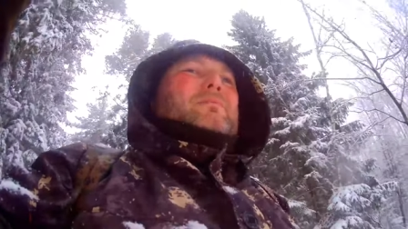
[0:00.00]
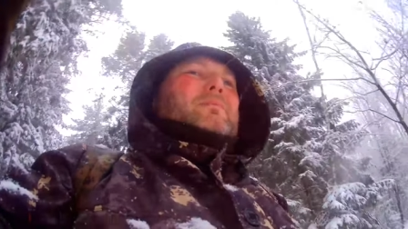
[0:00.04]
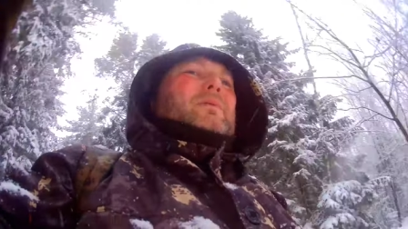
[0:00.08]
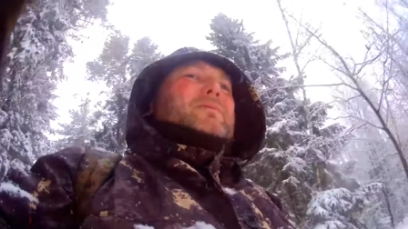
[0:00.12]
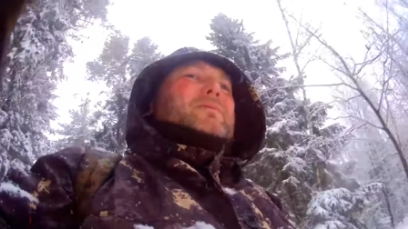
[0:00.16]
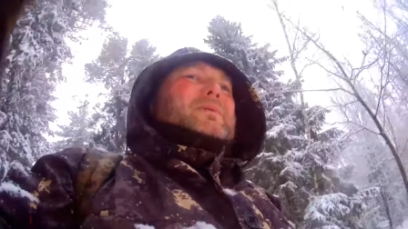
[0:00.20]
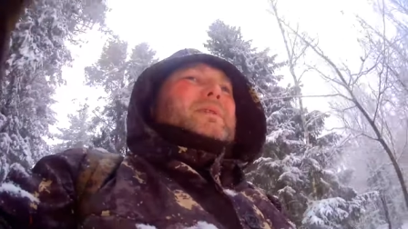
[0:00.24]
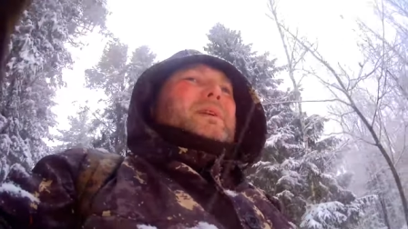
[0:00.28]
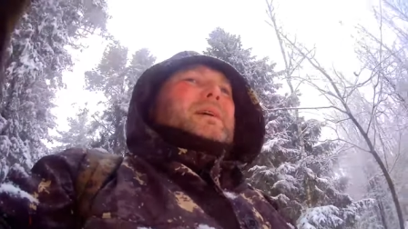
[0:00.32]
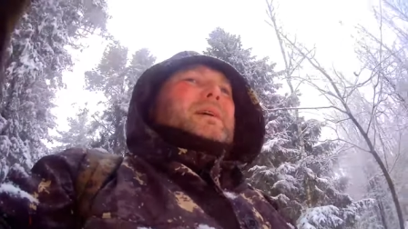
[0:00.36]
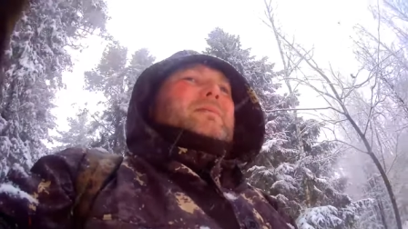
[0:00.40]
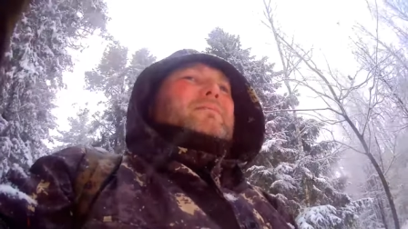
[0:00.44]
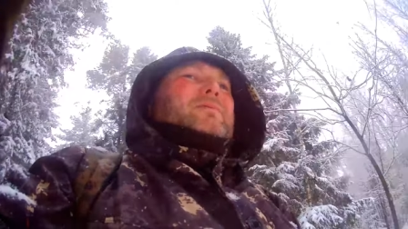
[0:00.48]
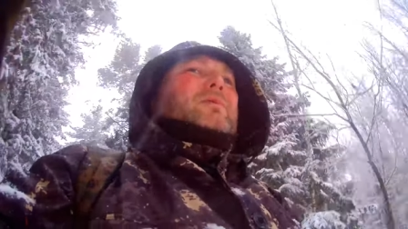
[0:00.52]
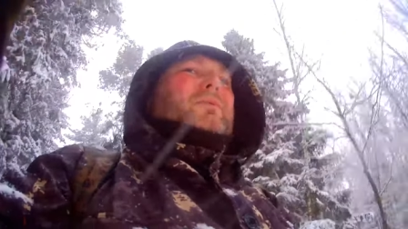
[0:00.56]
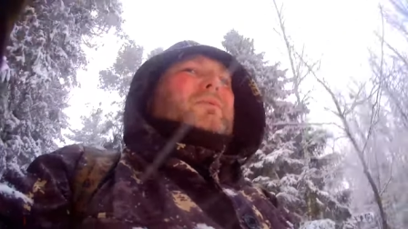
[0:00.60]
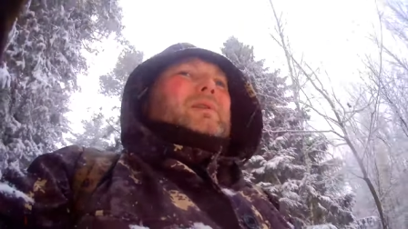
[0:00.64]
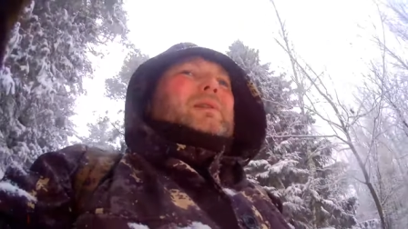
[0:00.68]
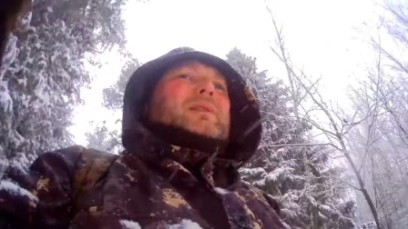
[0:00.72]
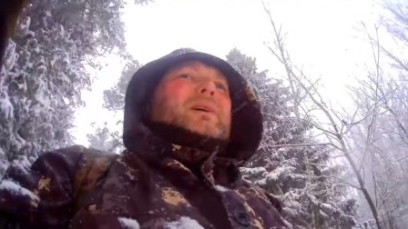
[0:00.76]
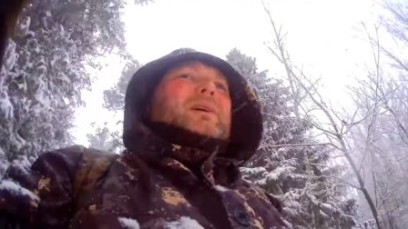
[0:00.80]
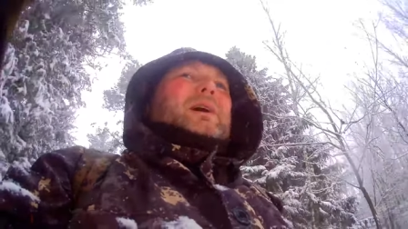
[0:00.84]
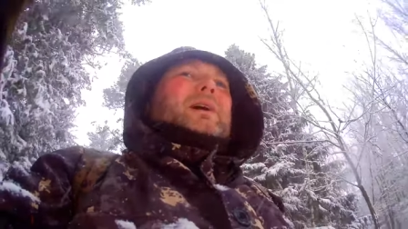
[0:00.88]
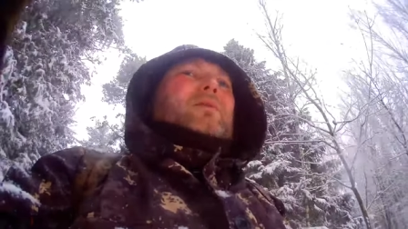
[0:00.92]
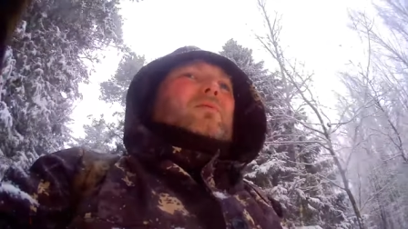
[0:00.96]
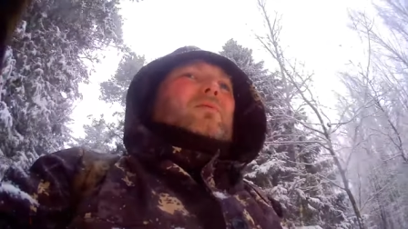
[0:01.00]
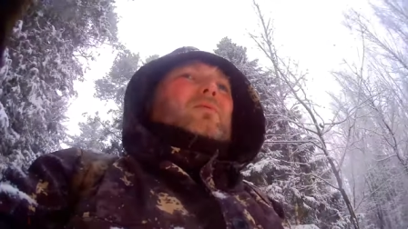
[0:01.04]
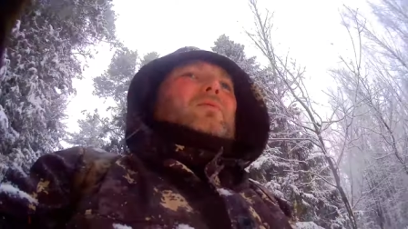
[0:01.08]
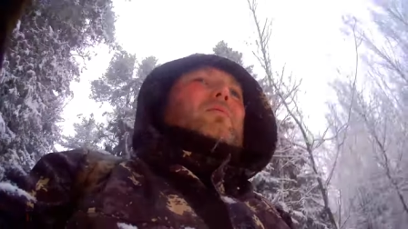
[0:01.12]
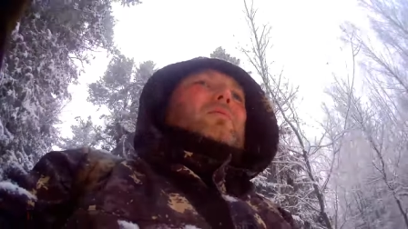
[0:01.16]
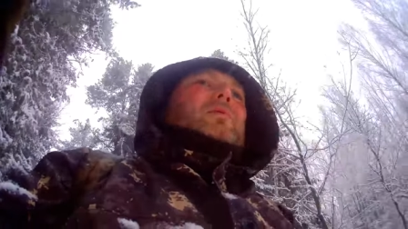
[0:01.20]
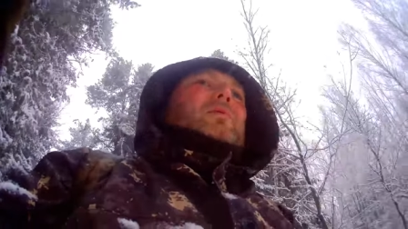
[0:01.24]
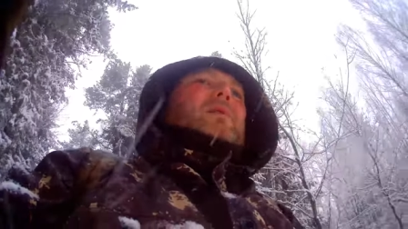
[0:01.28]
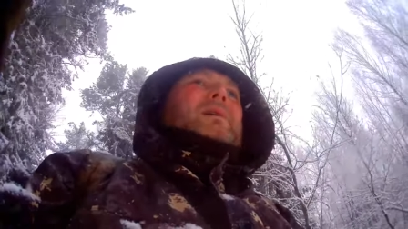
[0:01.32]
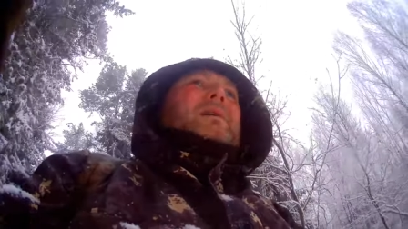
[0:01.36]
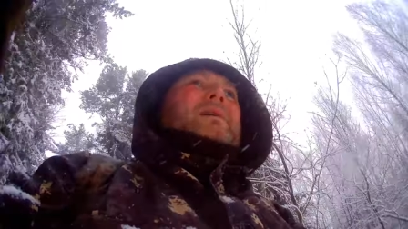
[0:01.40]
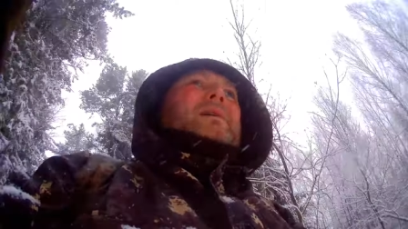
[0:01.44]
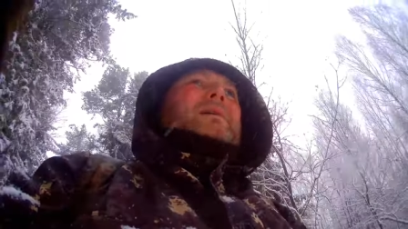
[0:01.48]
бы все равно на
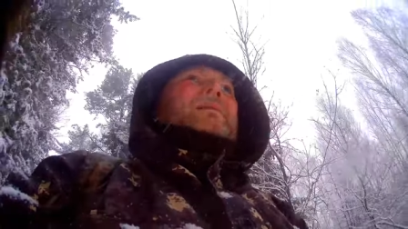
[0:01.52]
дорогу.